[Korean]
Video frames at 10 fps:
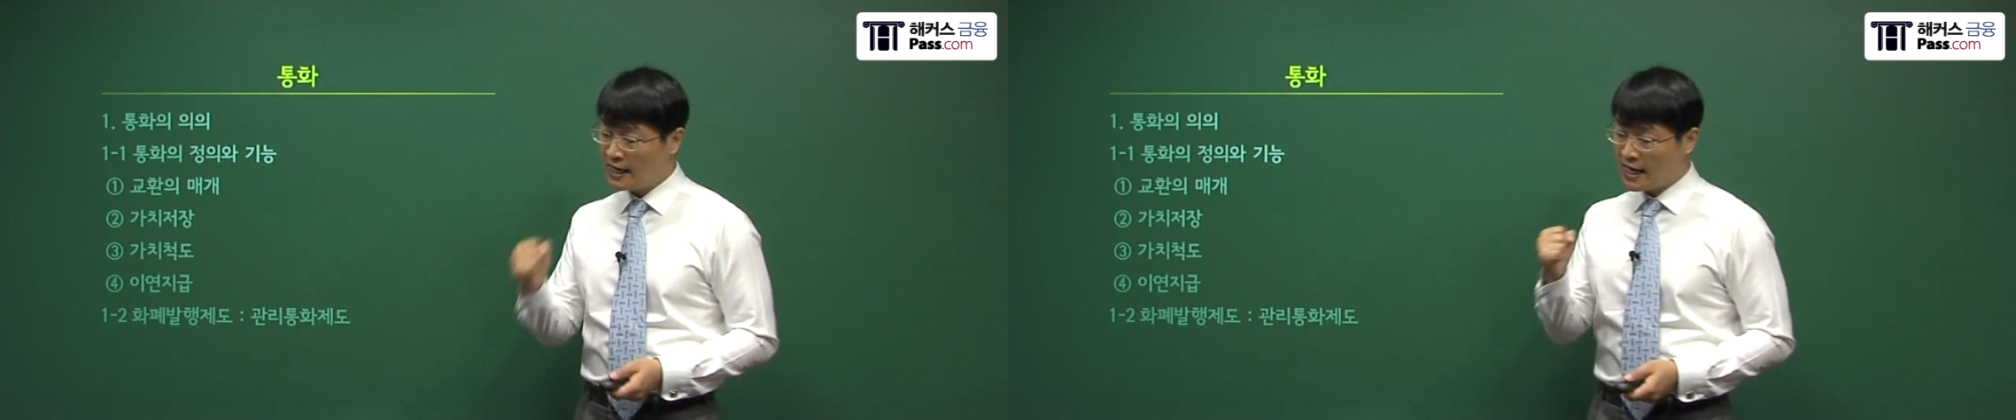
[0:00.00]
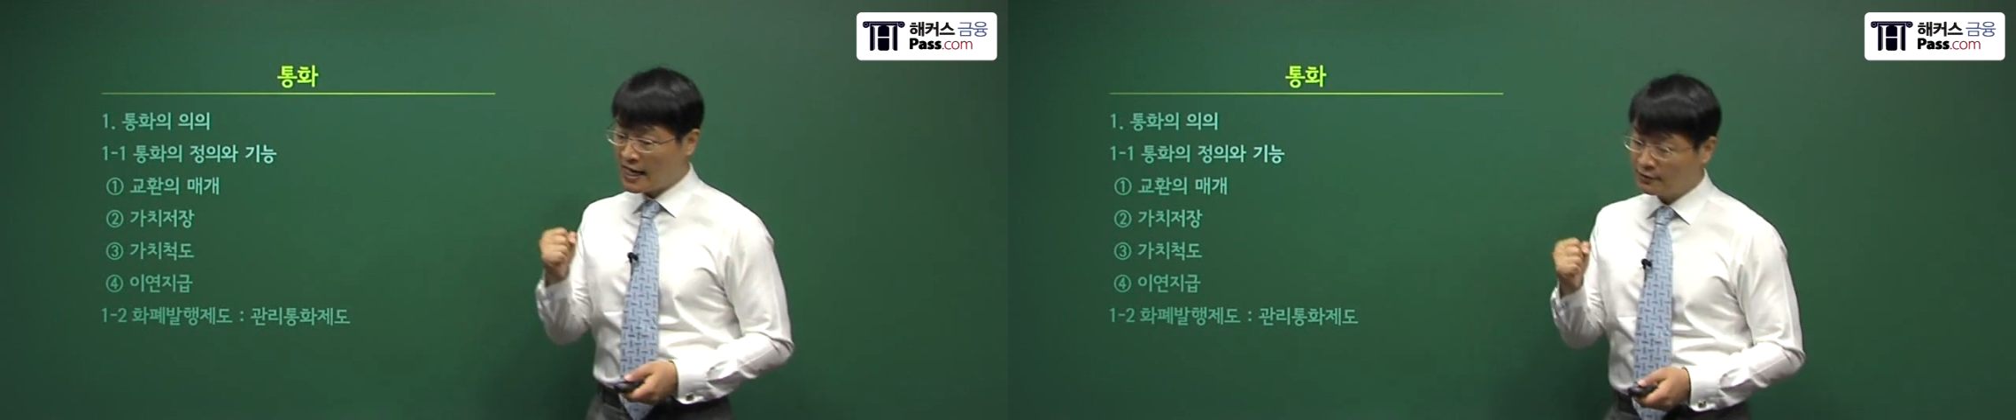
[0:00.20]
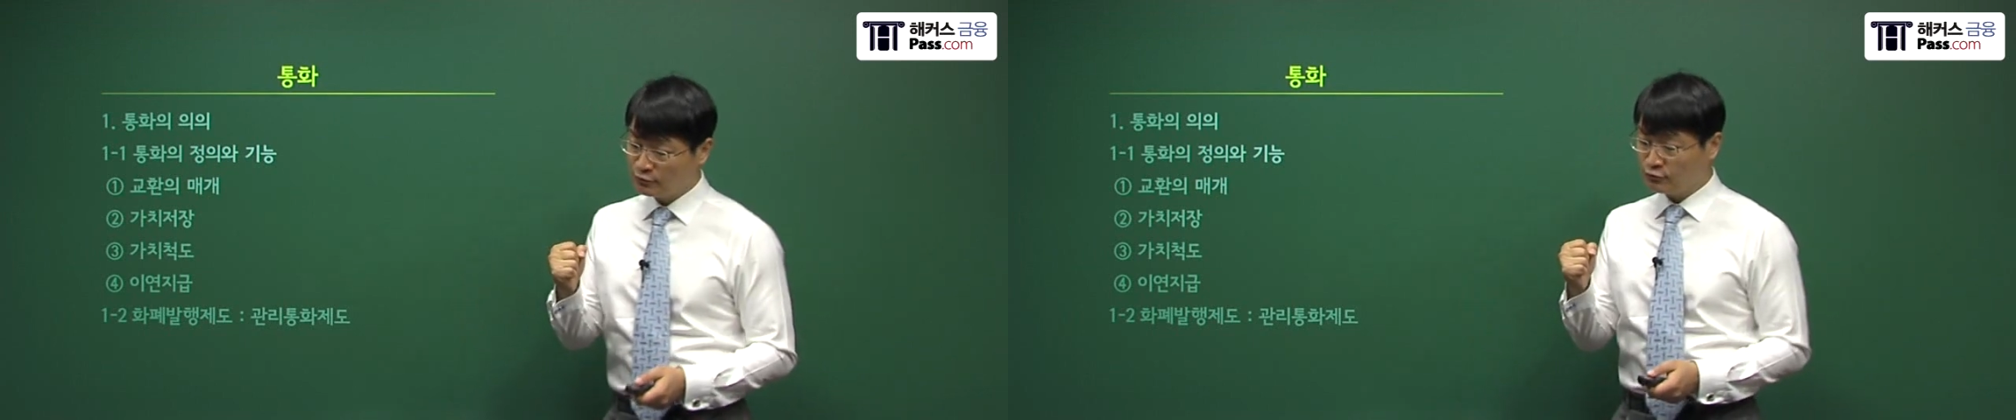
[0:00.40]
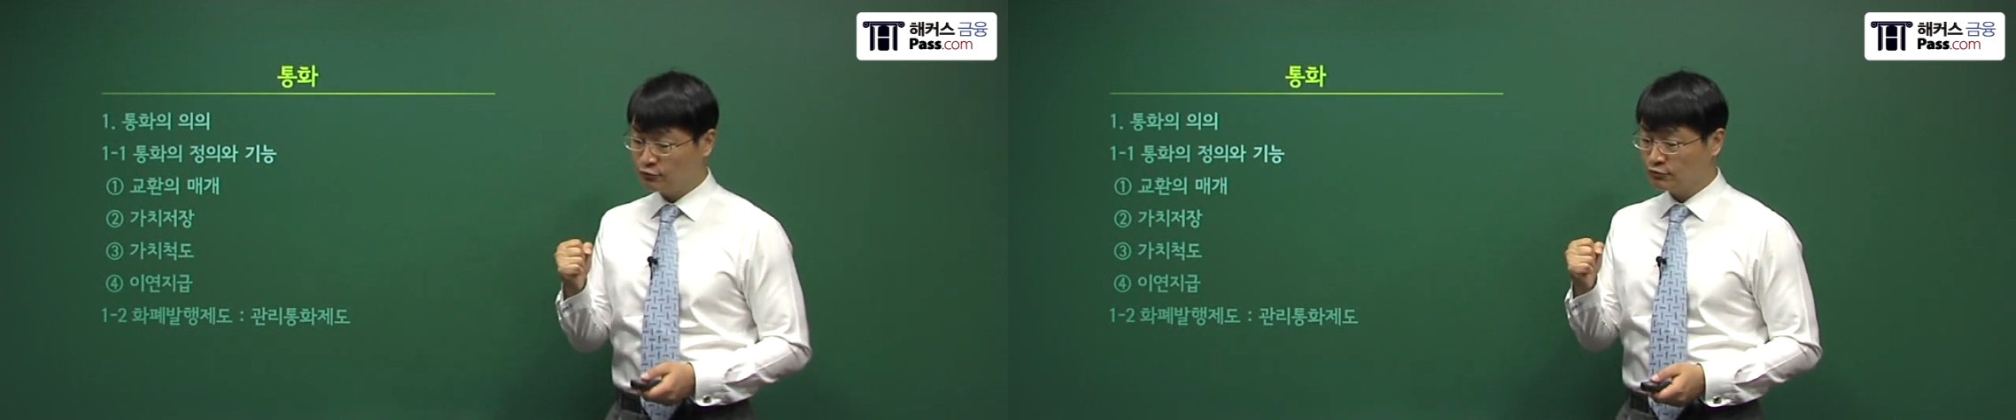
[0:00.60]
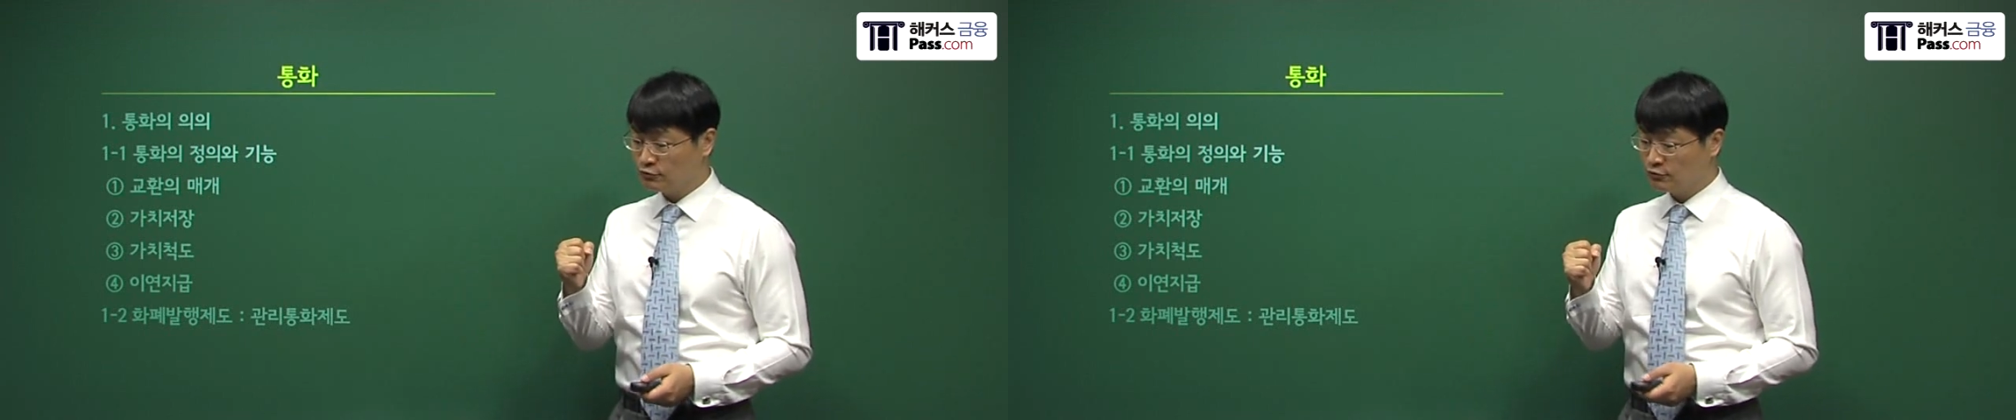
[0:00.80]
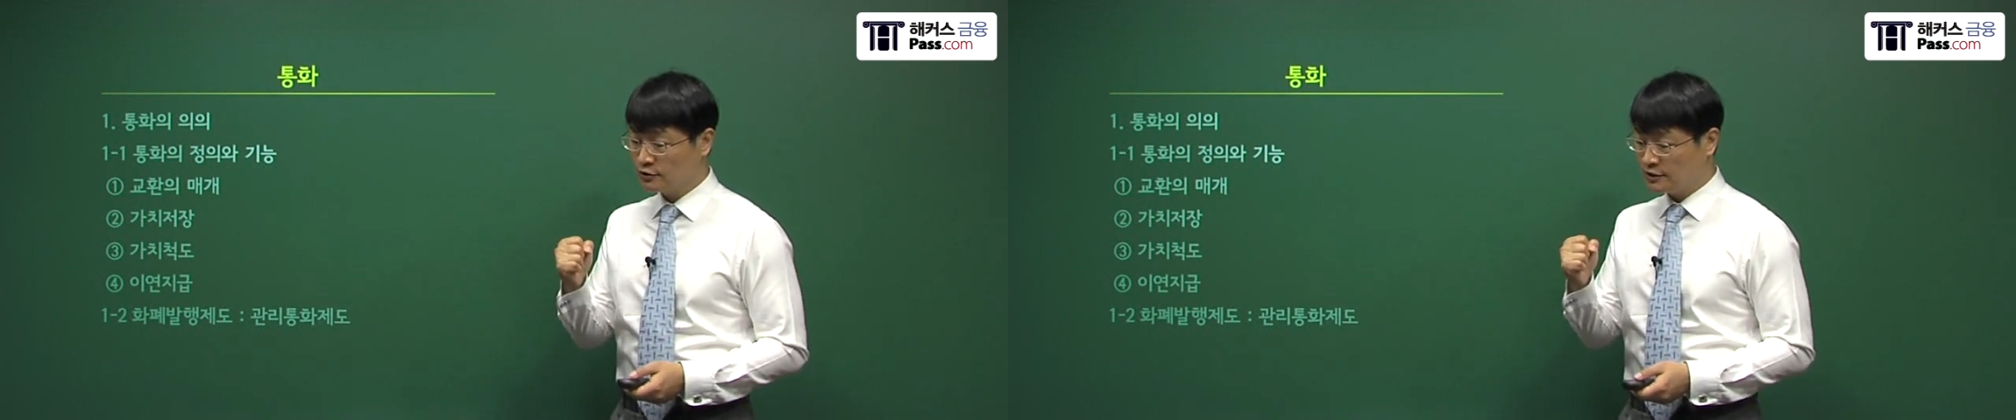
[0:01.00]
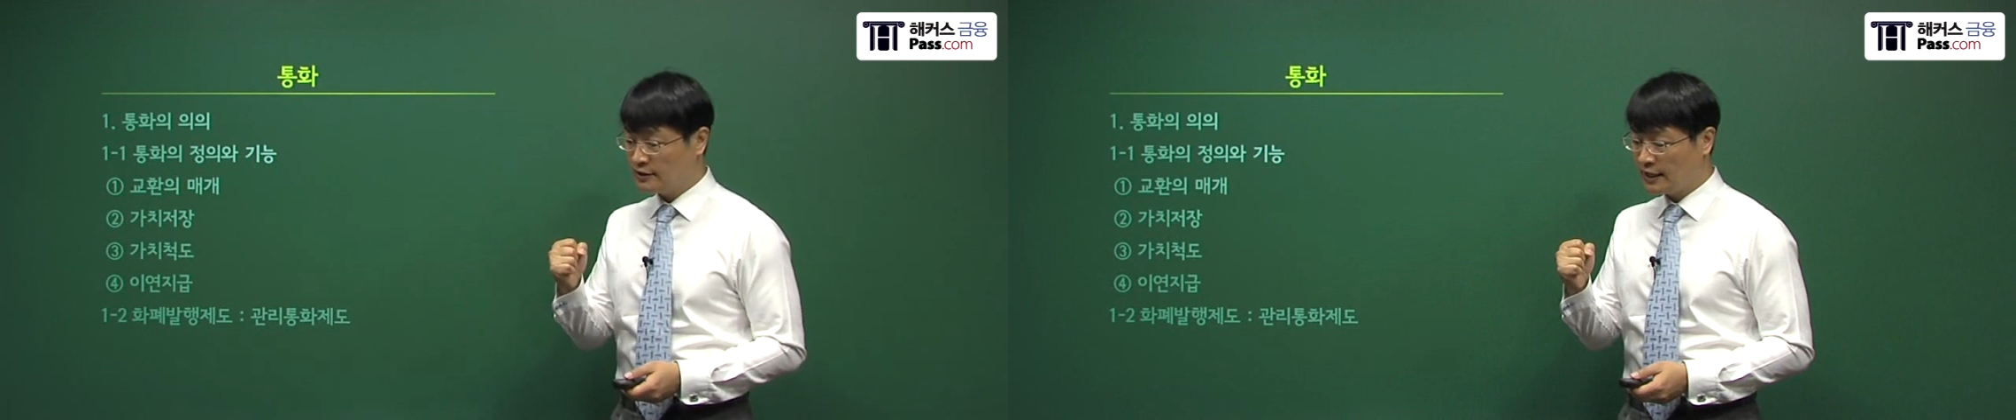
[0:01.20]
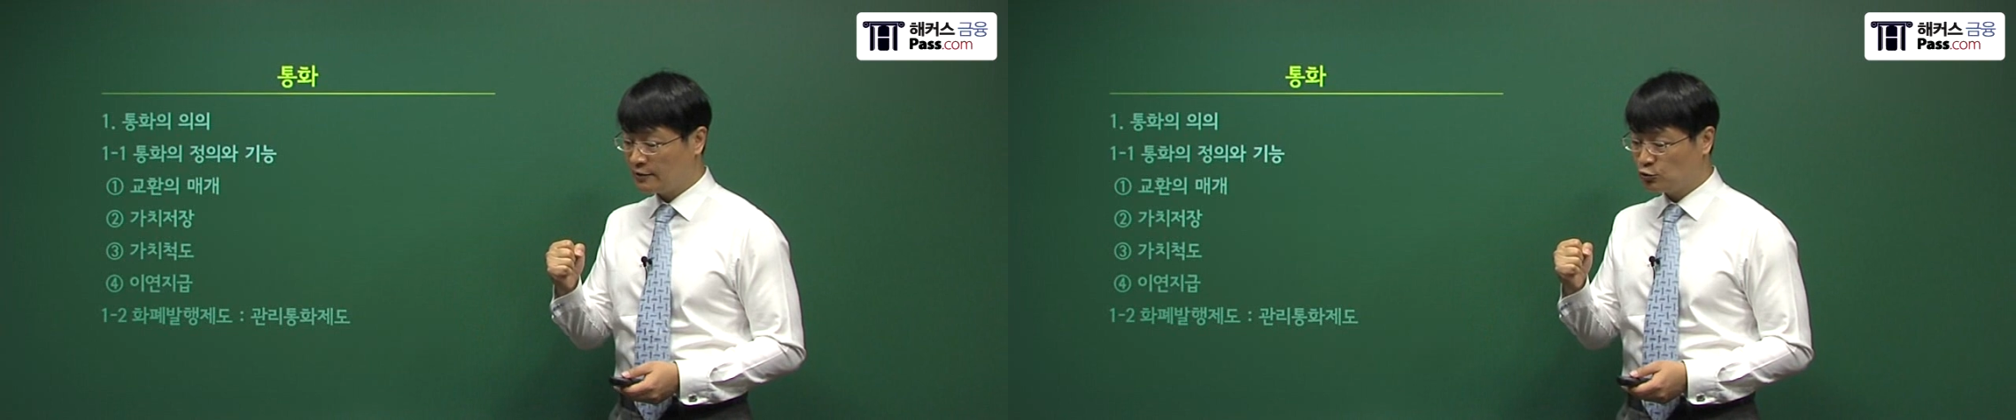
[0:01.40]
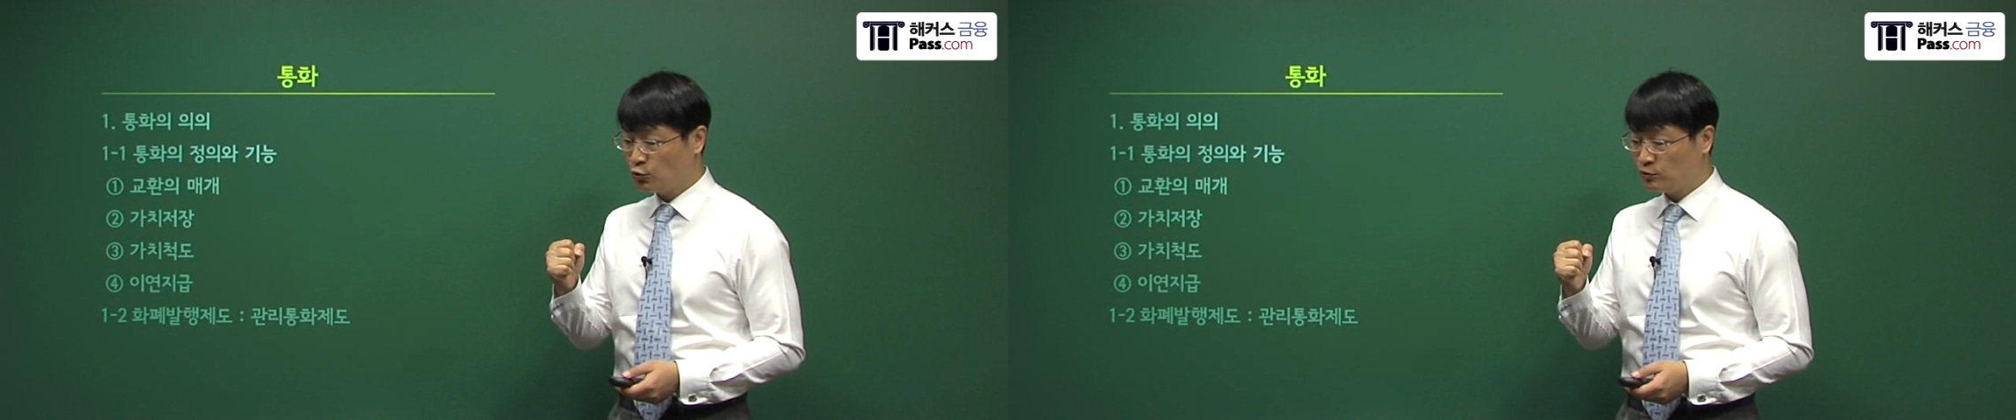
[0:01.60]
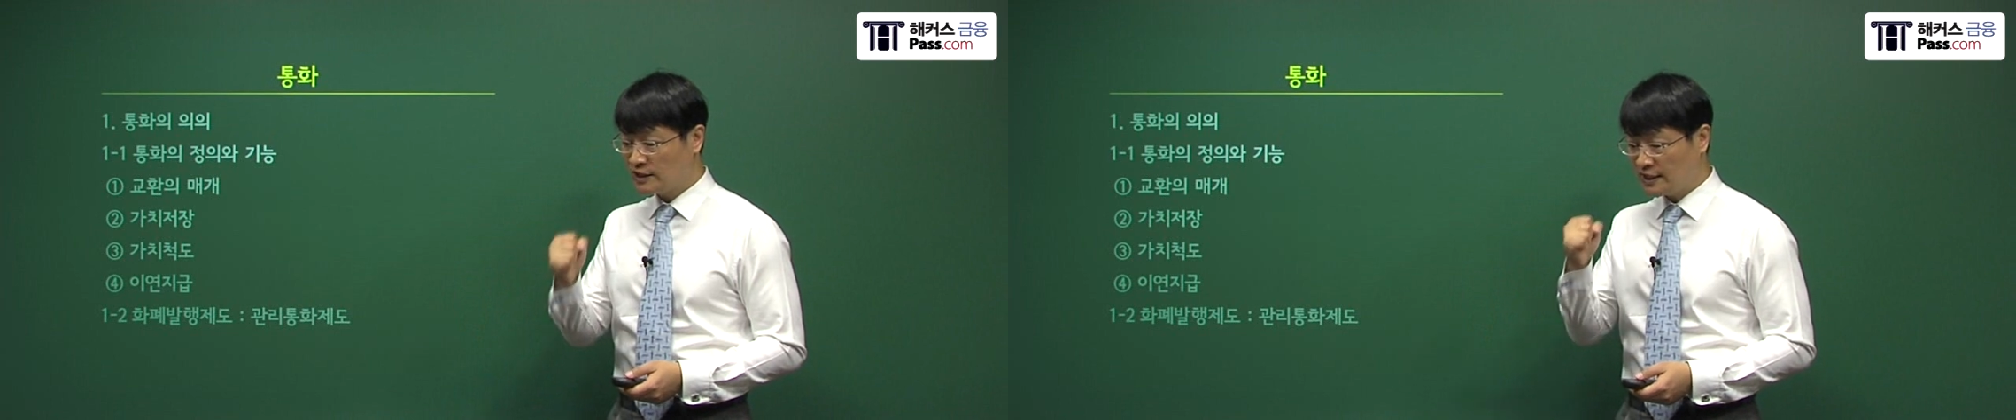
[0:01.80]
한국은행
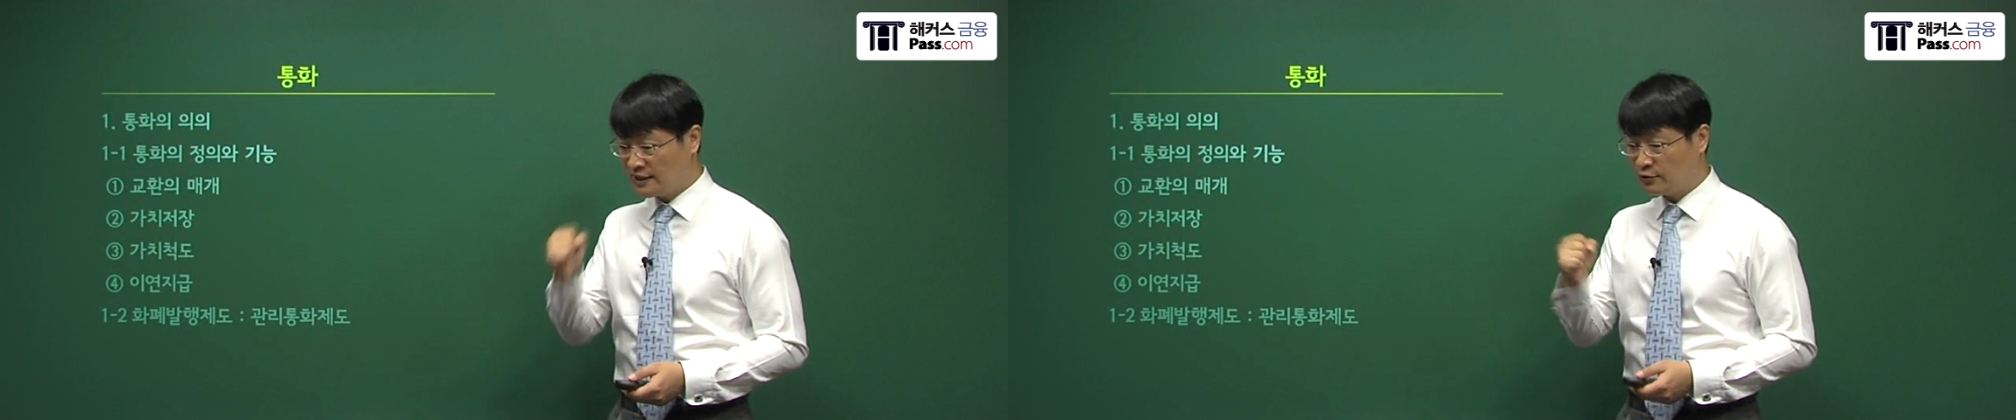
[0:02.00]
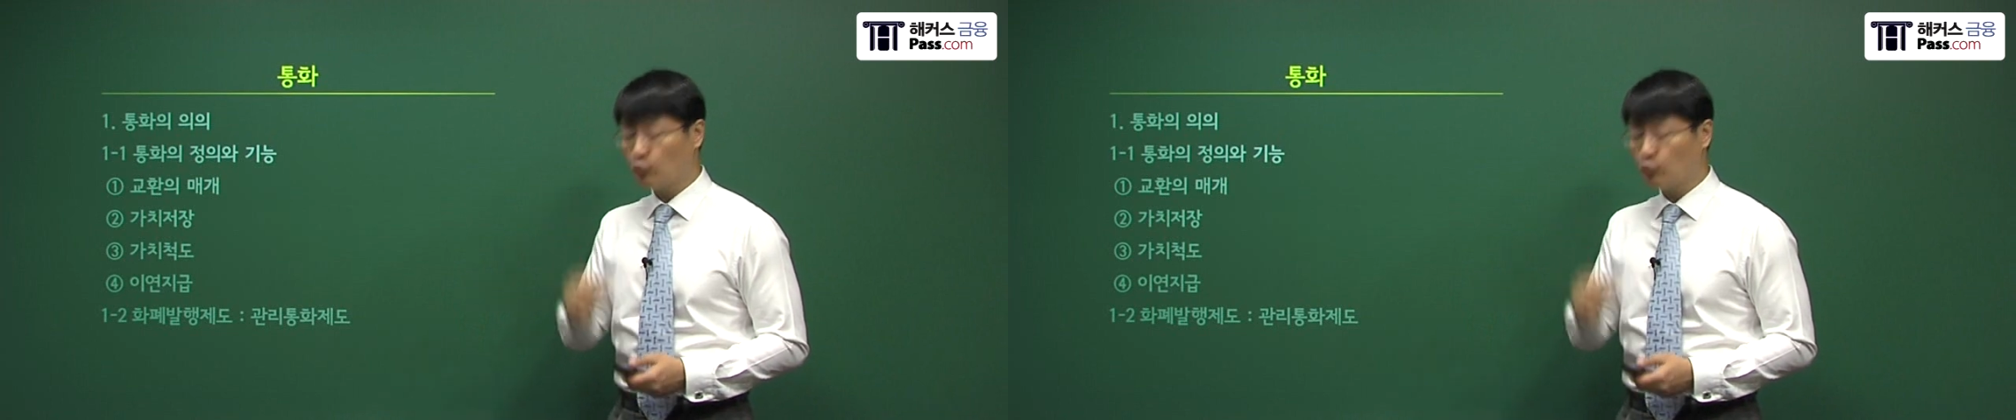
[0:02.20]
총재인